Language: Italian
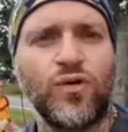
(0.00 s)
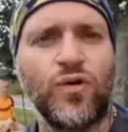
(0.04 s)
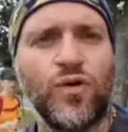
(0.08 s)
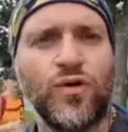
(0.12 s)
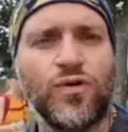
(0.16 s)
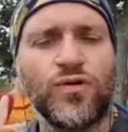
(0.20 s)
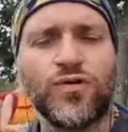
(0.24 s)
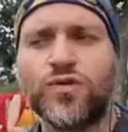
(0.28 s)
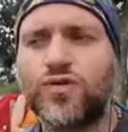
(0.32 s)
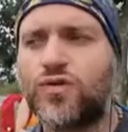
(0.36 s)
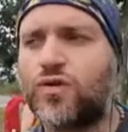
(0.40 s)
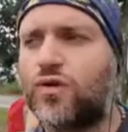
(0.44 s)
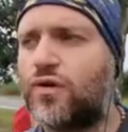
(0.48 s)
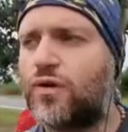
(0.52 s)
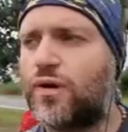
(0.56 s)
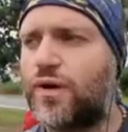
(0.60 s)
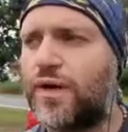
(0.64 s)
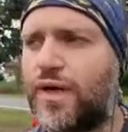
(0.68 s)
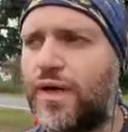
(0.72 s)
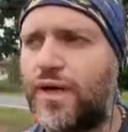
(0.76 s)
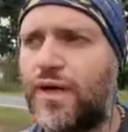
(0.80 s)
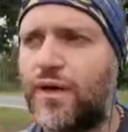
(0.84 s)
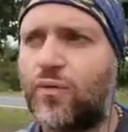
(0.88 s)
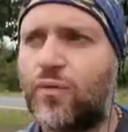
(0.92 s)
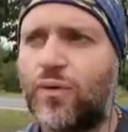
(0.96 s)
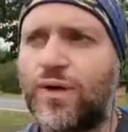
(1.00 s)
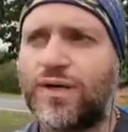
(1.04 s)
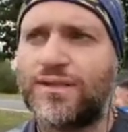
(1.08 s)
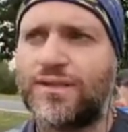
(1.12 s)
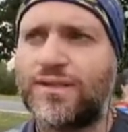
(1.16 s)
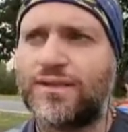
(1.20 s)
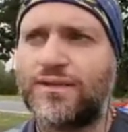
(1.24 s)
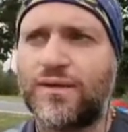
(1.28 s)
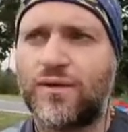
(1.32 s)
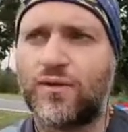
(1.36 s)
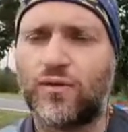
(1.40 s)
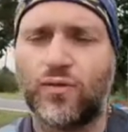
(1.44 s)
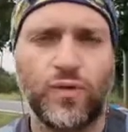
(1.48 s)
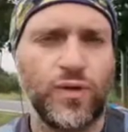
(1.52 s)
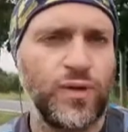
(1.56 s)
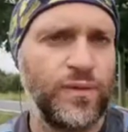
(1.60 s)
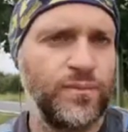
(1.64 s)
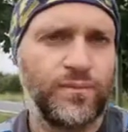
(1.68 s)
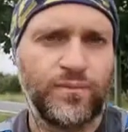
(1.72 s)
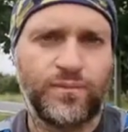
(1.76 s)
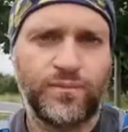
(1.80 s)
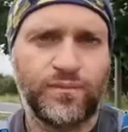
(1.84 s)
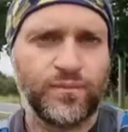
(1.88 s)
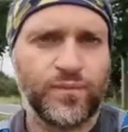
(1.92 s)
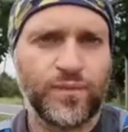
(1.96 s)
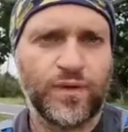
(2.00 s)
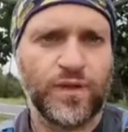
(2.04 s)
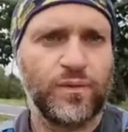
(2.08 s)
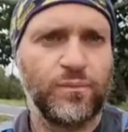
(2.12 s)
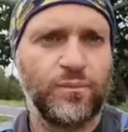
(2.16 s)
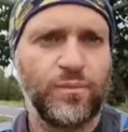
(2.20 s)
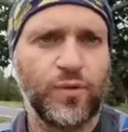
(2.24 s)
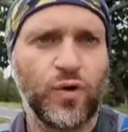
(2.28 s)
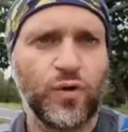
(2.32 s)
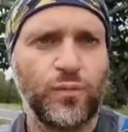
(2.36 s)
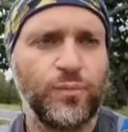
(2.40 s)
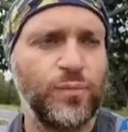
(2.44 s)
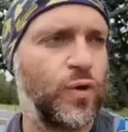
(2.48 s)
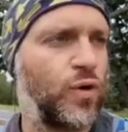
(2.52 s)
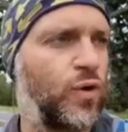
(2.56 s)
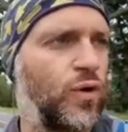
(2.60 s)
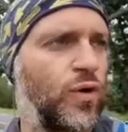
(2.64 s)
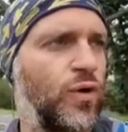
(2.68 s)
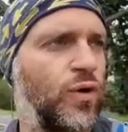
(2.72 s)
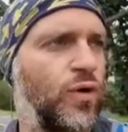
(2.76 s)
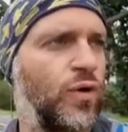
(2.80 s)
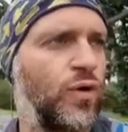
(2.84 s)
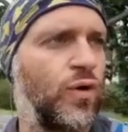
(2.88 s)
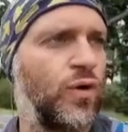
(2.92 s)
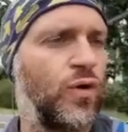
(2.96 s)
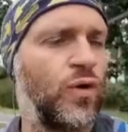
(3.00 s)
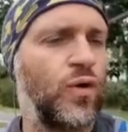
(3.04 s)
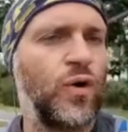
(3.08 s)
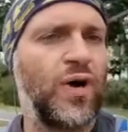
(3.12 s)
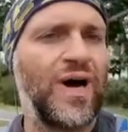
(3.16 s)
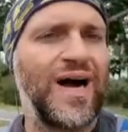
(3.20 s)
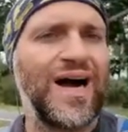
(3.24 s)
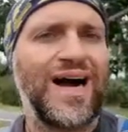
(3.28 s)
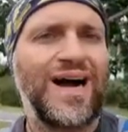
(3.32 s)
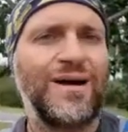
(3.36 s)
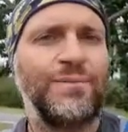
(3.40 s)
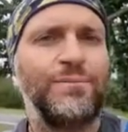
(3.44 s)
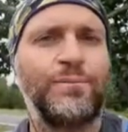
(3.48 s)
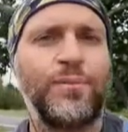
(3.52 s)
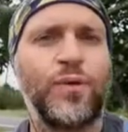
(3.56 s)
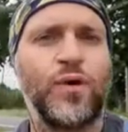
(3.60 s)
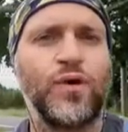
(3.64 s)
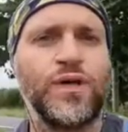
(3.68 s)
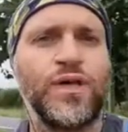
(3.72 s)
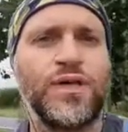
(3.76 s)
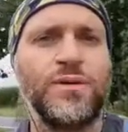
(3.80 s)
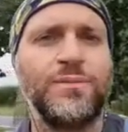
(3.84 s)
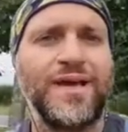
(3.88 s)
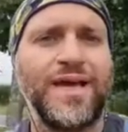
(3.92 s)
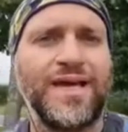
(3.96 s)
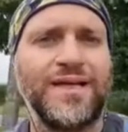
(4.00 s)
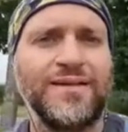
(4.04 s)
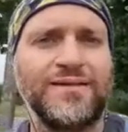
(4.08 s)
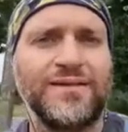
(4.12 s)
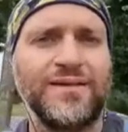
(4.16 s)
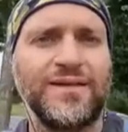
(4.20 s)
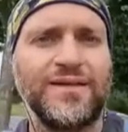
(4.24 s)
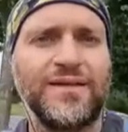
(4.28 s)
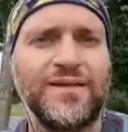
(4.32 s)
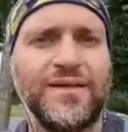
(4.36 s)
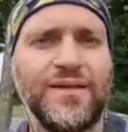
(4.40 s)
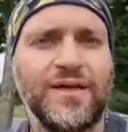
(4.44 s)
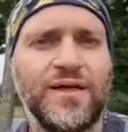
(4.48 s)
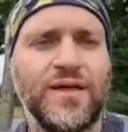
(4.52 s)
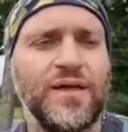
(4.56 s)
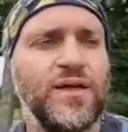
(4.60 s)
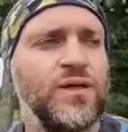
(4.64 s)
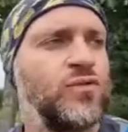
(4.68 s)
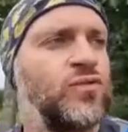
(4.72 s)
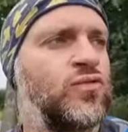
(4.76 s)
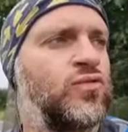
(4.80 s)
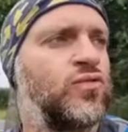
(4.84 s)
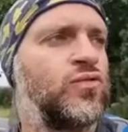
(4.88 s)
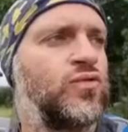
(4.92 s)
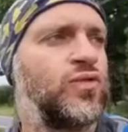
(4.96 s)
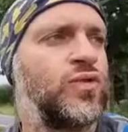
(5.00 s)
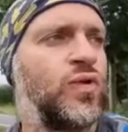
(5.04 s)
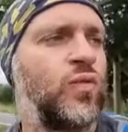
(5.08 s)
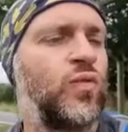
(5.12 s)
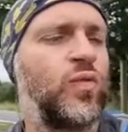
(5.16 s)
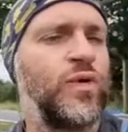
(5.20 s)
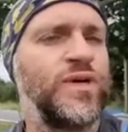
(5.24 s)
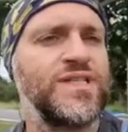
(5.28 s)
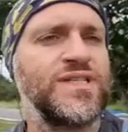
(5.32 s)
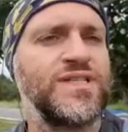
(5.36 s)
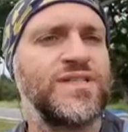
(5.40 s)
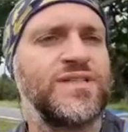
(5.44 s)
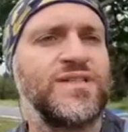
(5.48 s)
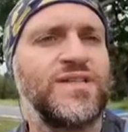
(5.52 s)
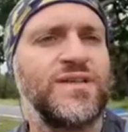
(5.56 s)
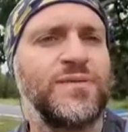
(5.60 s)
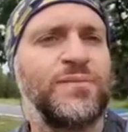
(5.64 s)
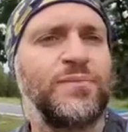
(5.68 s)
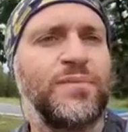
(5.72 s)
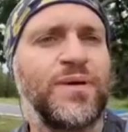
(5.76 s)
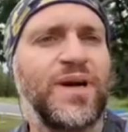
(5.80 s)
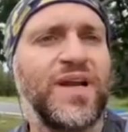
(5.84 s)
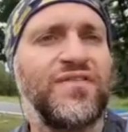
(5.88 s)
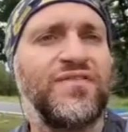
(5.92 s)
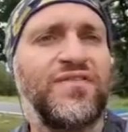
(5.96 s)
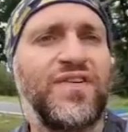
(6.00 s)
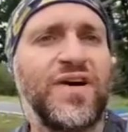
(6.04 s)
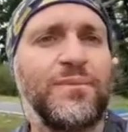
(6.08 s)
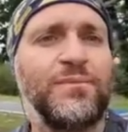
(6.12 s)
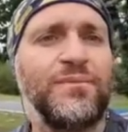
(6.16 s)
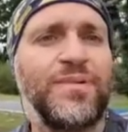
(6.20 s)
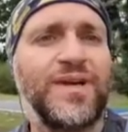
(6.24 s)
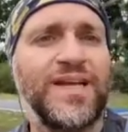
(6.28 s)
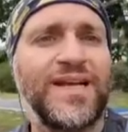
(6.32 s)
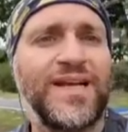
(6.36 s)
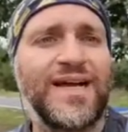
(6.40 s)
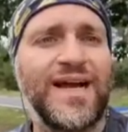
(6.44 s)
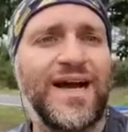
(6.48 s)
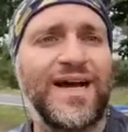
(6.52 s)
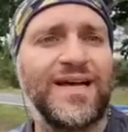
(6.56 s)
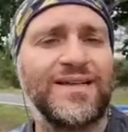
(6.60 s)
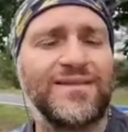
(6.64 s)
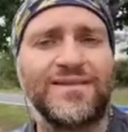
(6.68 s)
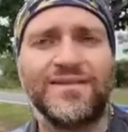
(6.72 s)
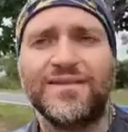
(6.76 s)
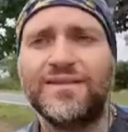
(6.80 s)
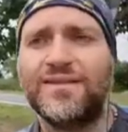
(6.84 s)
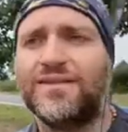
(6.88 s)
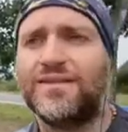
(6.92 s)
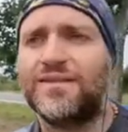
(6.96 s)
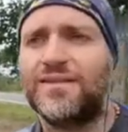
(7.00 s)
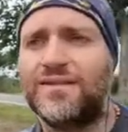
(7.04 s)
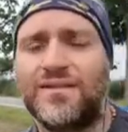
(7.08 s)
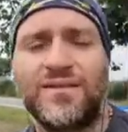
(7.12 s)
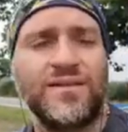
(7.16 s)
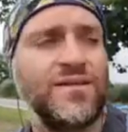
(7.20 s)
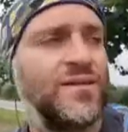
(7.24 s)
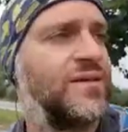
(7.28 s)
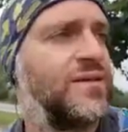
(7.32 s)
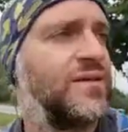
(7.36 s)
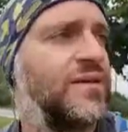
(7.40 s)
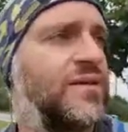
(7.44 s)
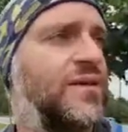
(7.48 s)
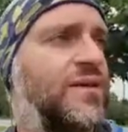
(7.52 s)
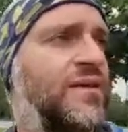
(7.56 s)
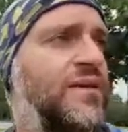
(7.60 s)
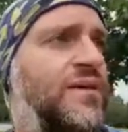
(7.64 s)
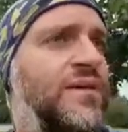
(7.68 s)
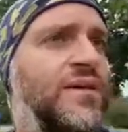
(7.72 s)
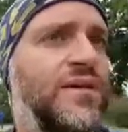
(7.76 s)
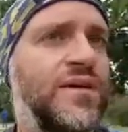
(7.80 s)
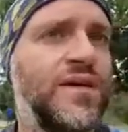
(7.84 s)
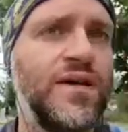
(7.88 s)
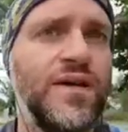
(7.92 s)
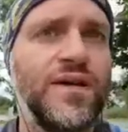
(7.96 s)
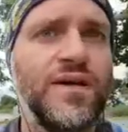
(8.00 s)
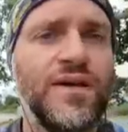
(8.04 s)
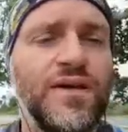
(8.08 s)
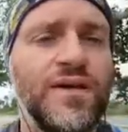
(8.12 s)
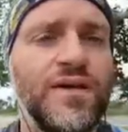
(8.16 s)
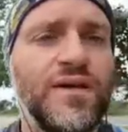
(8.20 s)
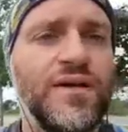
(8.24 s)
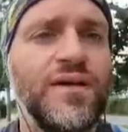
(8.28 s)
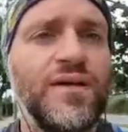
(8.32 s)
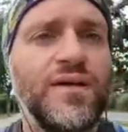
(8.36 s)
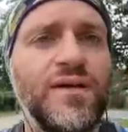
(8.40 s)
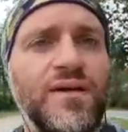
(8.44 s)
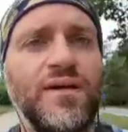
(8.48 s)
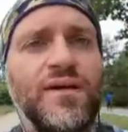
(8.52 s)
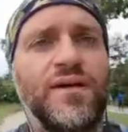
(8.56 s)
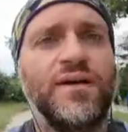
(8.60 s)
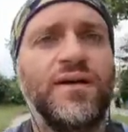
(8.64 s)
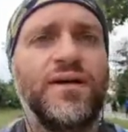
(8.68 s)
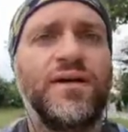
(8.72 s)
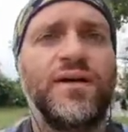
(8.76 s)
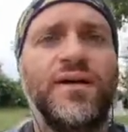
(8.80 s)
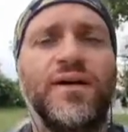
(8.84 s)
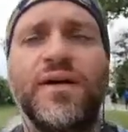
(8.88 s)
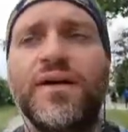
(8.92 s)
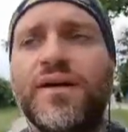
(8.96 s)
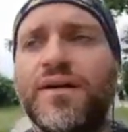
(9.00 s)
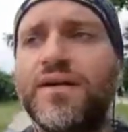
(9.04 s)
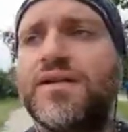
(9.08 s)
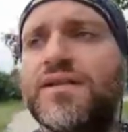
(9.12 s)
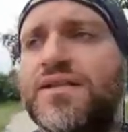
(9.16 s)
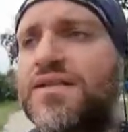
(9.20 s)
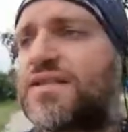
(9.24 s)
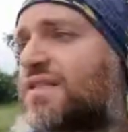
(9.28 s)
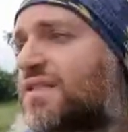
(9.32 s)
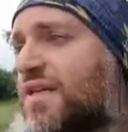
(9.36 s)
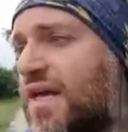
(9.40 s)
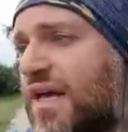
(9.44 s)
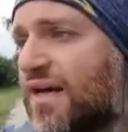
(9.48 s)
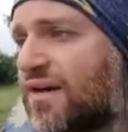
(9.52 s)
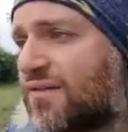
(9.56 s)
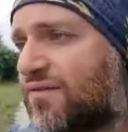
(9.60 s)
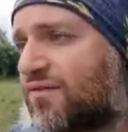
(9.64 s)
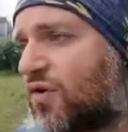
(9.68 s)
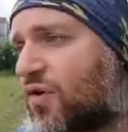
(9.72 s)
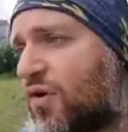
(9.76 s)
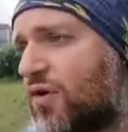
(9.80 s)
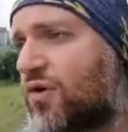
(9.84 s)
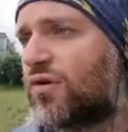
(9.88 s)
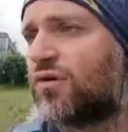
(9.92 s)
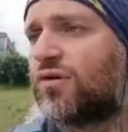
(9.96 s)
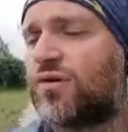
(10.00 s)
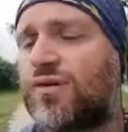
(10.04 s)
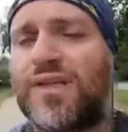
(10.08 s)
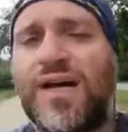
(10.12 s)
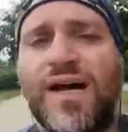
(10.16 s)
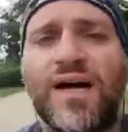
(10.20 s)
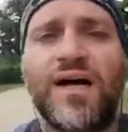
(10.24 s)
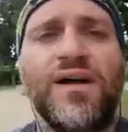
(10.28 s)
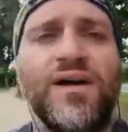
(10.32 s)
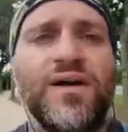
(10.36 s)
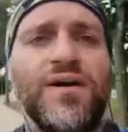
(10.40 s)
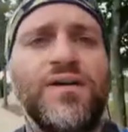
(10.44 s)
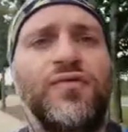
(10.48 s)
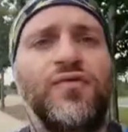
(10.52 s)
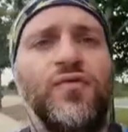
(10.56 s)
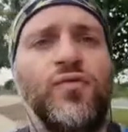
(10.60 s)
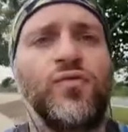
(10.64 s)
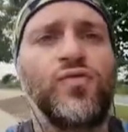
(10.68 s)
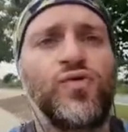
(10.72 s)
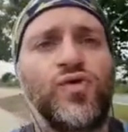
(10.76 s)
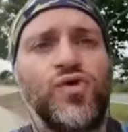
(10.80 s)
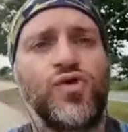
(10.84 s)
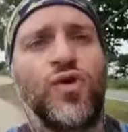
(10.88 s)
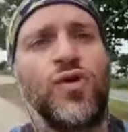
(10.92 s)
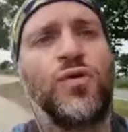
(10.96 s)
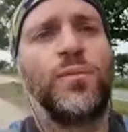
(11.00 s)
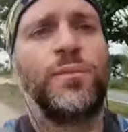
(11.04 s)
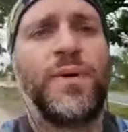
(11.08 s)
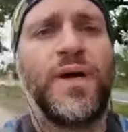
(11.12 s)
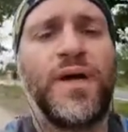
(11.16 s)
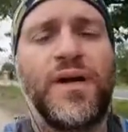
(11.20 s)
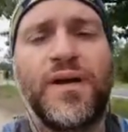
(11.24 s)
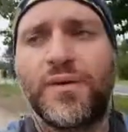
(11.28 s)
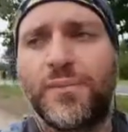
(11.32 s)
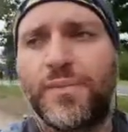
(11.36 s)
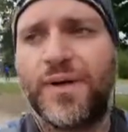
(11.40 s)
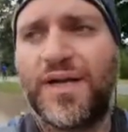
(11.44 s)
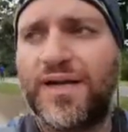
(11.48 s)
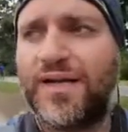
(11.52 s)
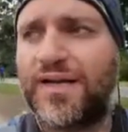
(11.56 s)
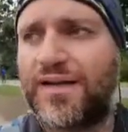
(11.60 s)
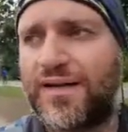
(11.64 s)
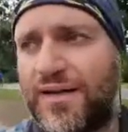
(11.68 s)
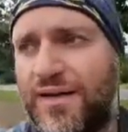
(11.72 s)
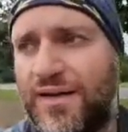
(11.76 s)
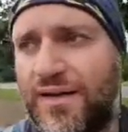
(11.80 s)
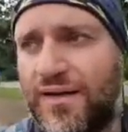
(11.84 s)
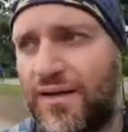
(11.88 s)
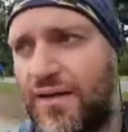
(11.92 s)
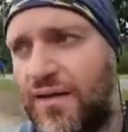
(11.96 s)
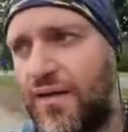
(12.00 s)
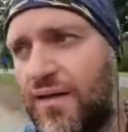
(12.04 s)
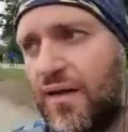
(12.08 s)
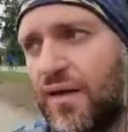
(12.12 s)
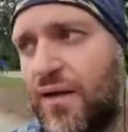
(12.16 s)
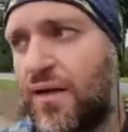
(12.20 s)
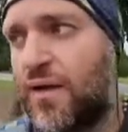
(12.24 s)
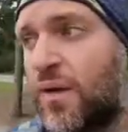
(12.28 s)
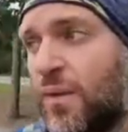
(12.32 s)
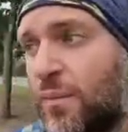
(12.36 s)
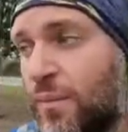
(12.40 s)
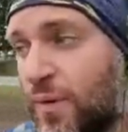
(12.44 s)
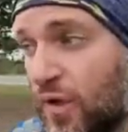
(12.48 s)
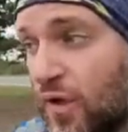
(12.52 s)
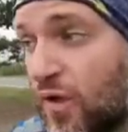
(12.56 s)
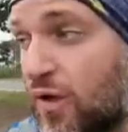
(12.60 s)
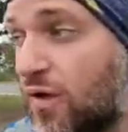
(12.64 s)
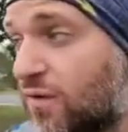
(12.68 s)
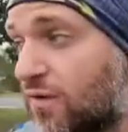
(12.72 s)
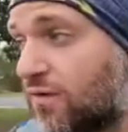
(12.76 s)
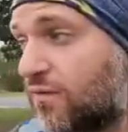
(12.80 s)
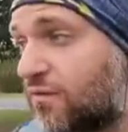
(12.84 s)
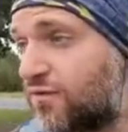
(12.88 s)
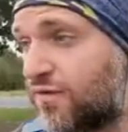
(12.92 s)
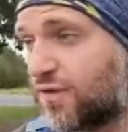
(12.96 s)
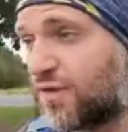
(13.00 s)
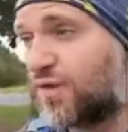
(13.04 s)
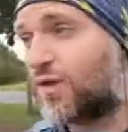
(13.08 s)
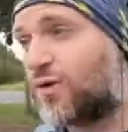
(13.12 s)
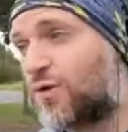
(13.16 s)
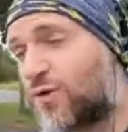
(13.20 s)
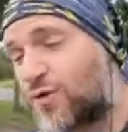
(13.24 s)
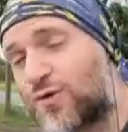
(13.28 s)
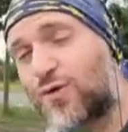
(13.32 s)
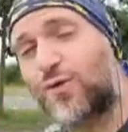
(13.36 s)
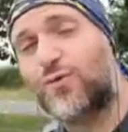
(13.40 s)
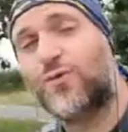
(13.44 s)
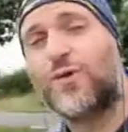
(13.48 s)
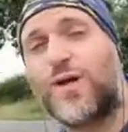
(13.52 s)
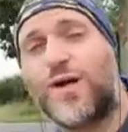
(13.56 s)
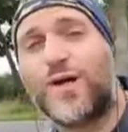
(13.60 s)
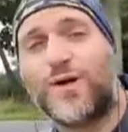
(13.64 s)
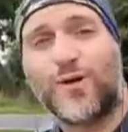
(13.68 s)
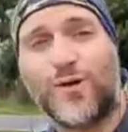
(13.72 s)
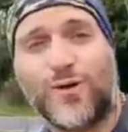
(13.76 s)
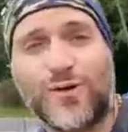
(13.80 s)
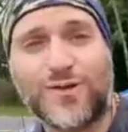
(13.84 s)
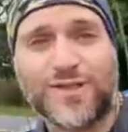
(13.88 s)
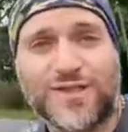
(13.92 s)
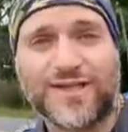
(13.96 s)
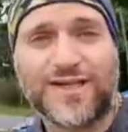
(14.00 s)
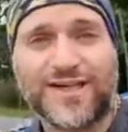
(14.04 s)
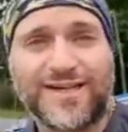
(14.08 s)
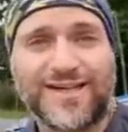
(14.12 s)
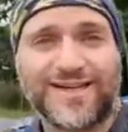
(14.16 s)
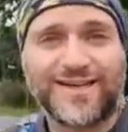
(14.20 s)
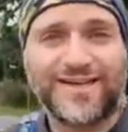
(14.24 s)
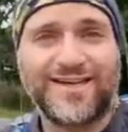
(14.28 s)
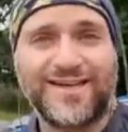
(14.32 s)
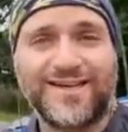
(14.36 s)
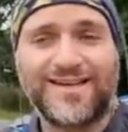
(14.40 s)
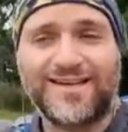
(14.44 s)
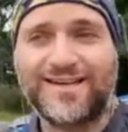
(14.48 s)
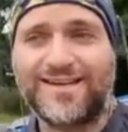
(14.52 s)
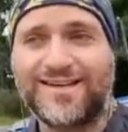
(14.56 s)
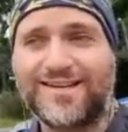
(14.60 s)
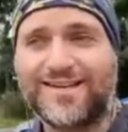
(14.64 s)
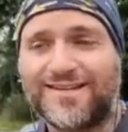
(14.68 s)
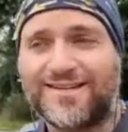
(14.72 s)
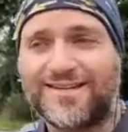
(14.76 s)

d'Ogozzo e guardate qui, proprio a pochi metri, tutti questi prefabbricati che eh, servono da rifugio per i pellegrini. Però vi dico solo una cosa, che